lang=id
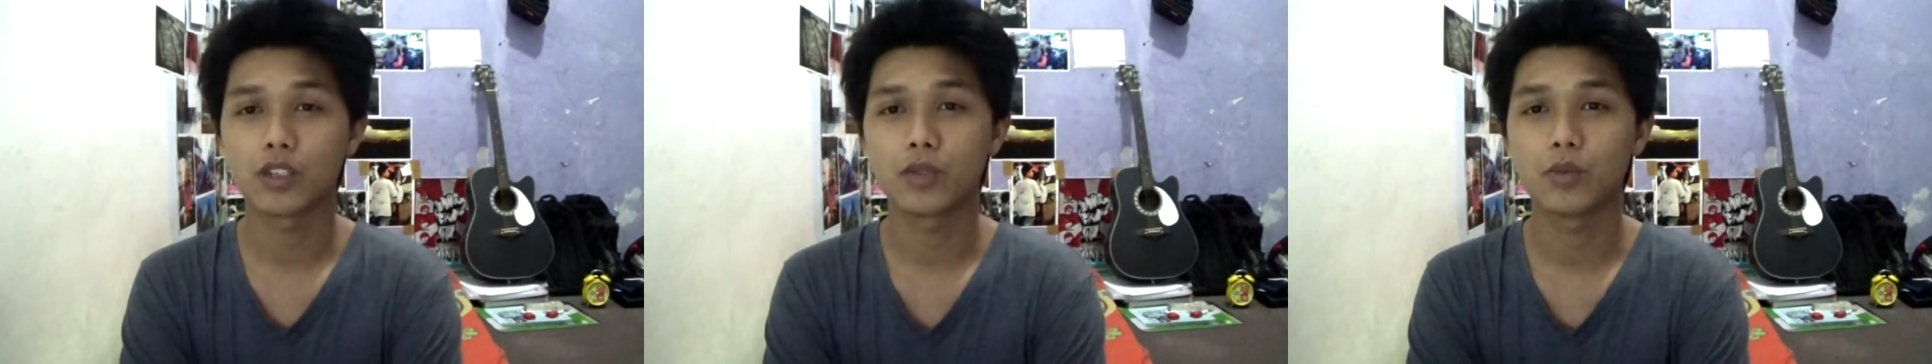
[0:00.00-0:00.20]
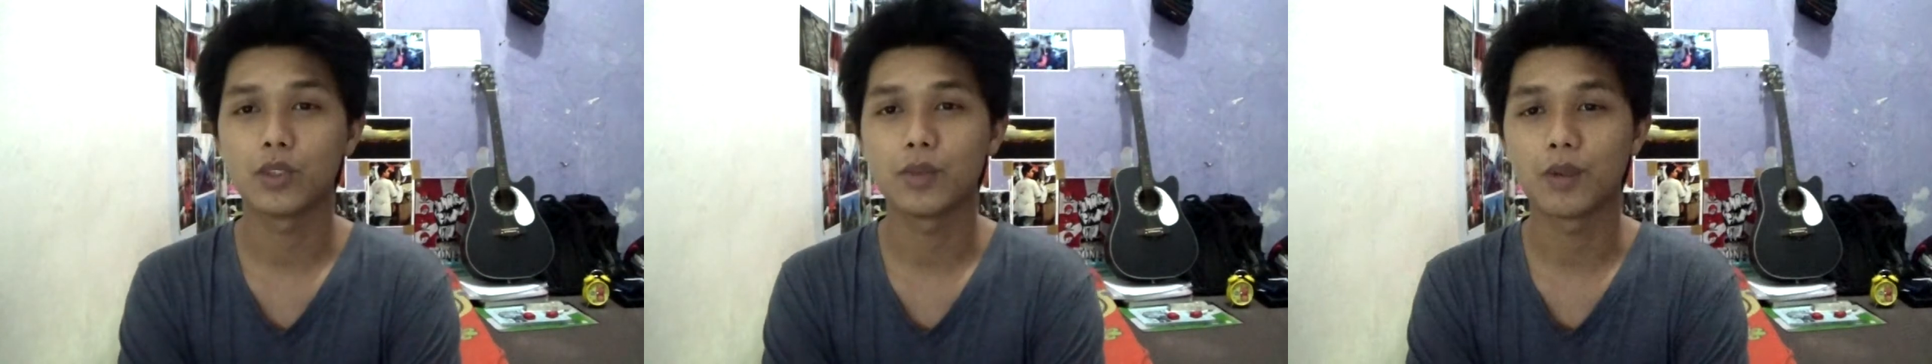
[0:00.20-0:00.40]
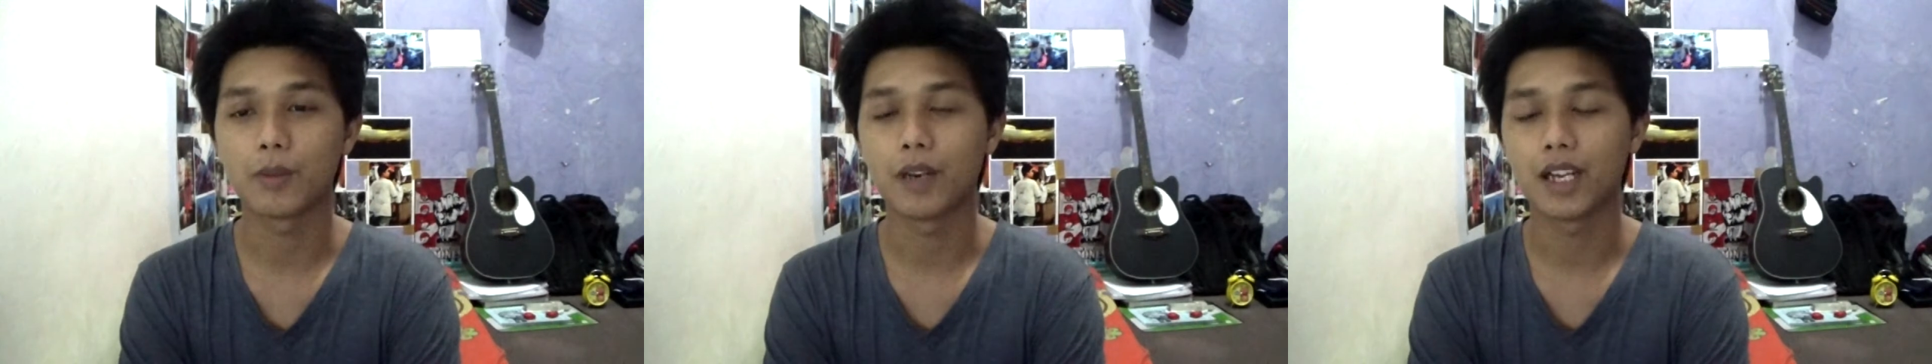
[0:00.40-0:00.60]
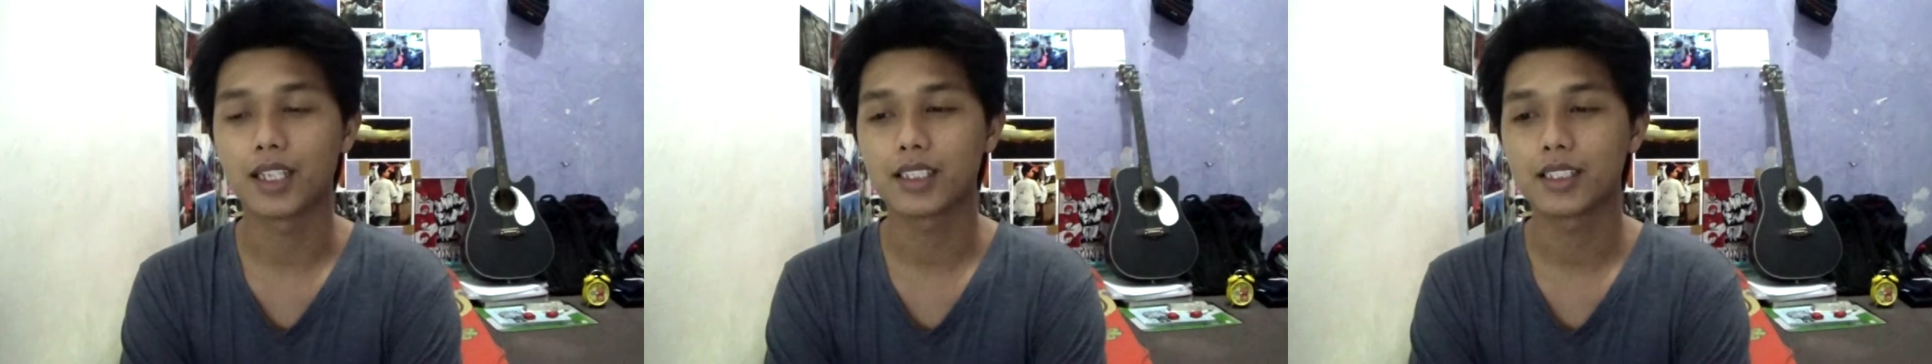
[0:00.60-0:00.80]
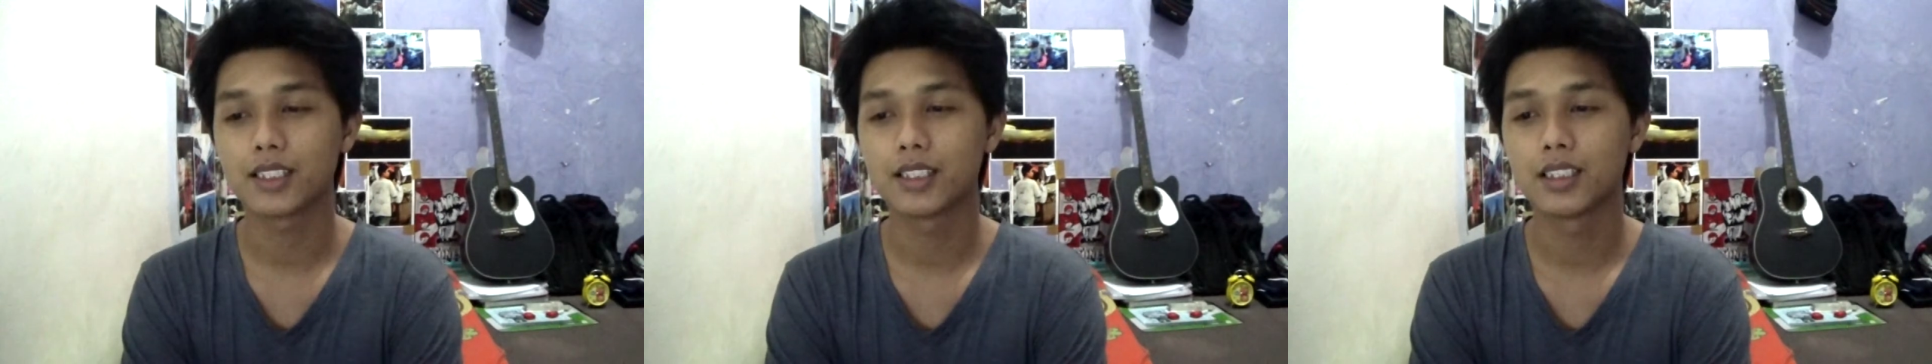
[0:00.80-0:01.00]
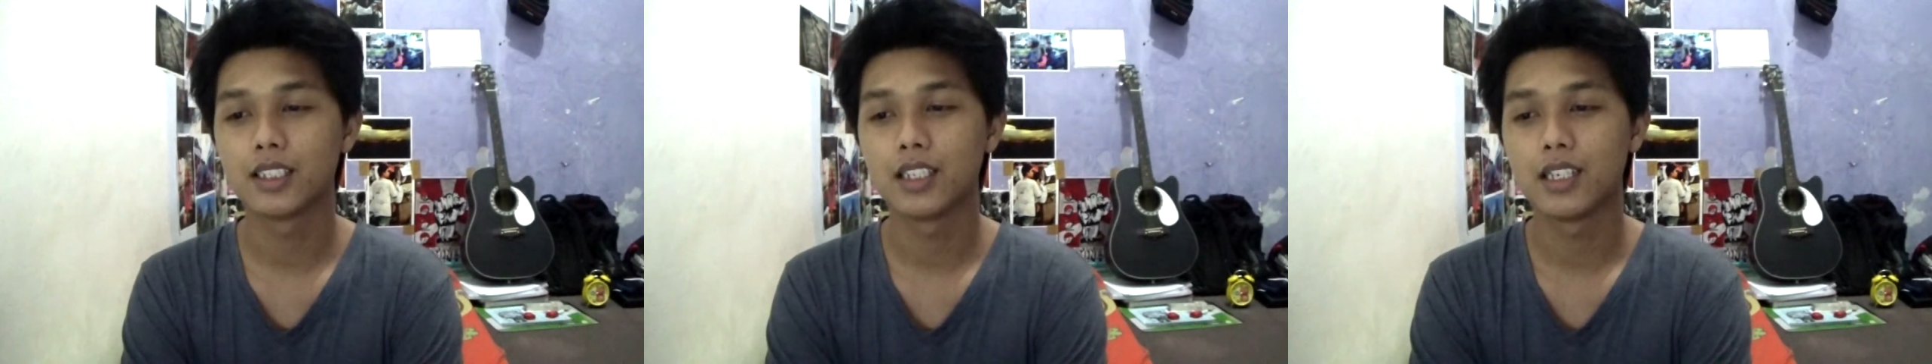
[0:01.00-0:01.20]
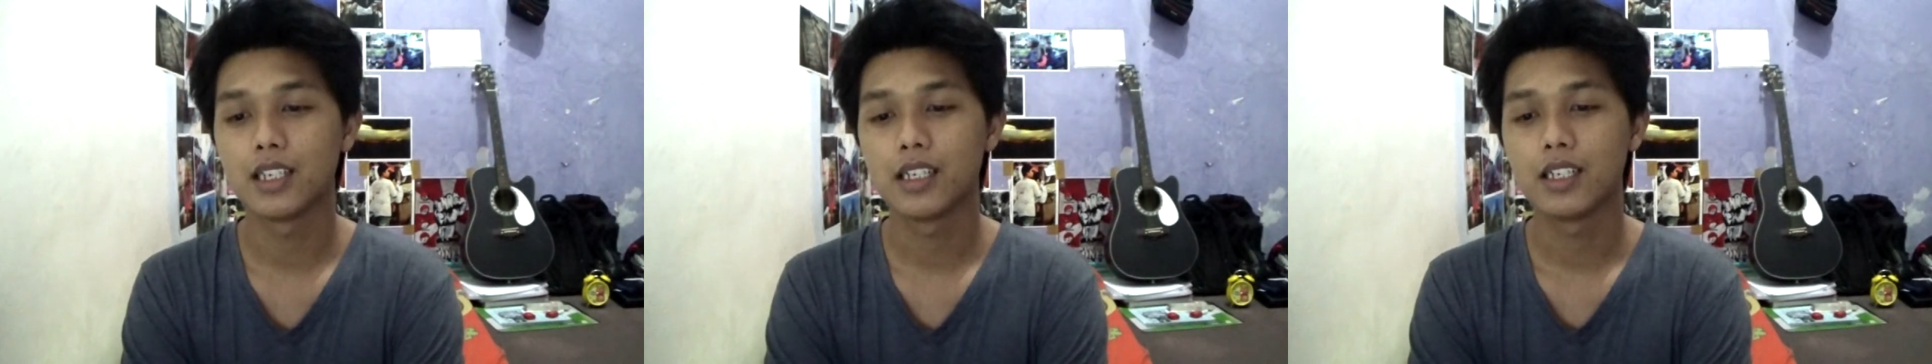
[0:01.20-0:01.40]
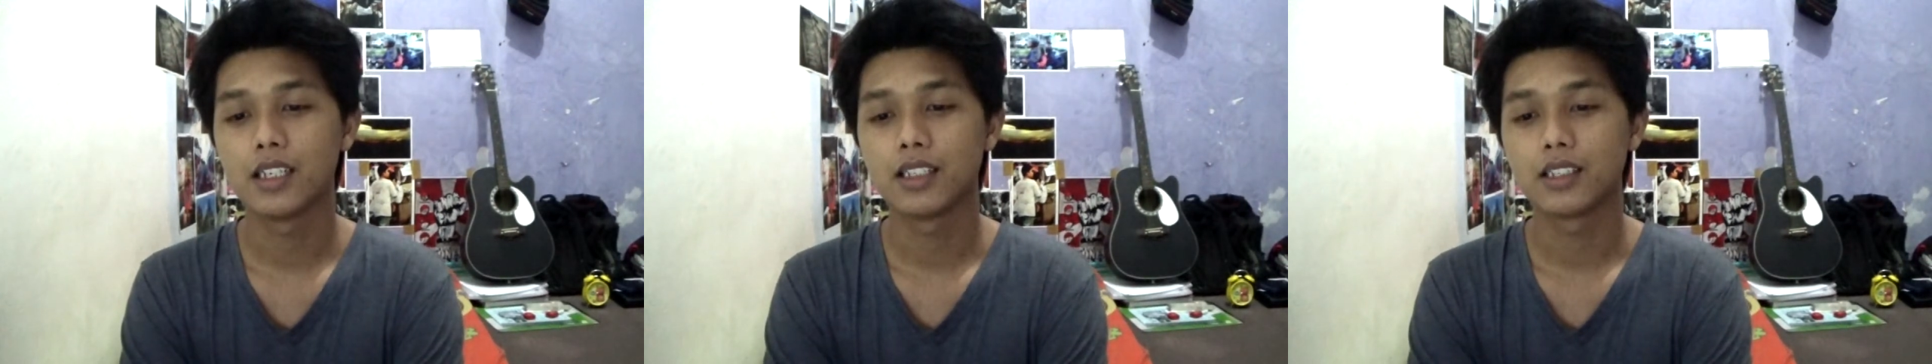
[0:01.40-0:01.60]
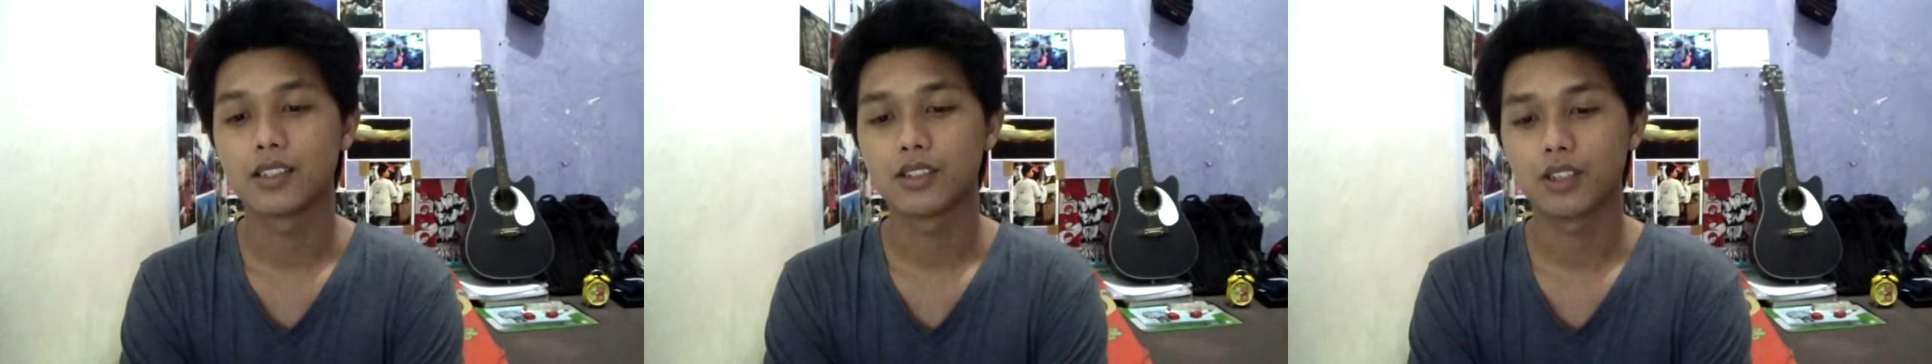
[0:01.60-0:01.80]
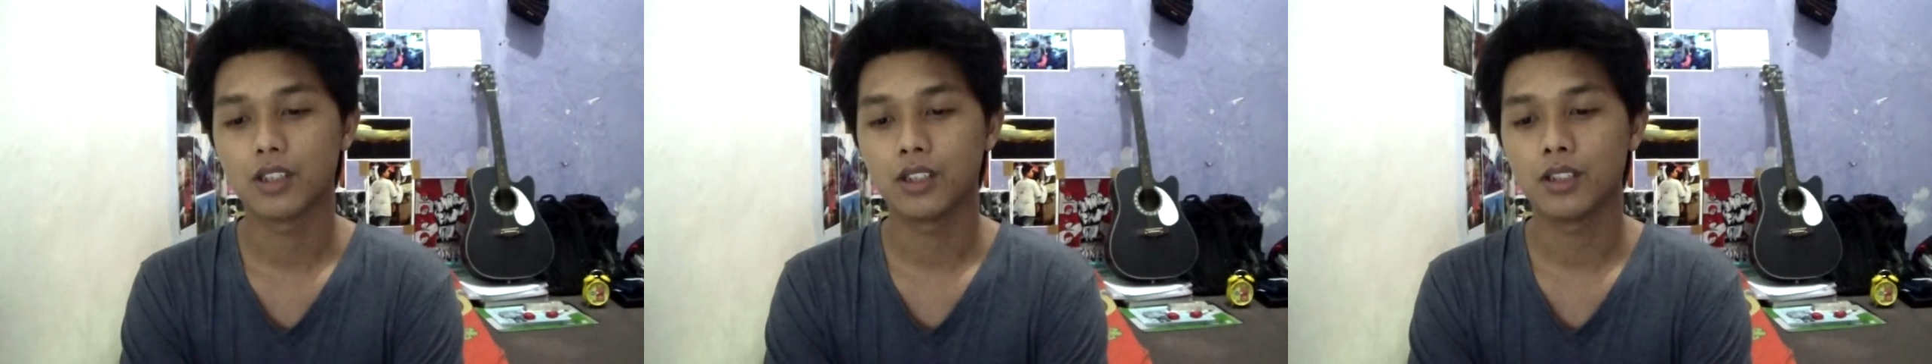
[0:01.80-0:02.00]
2015.
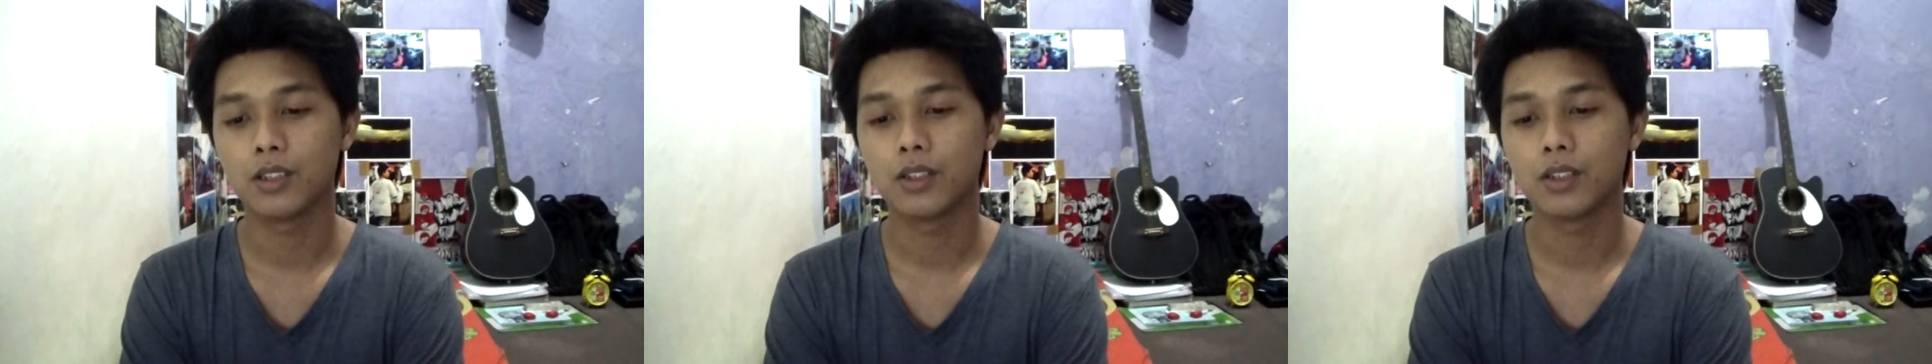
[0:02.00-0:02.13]
So,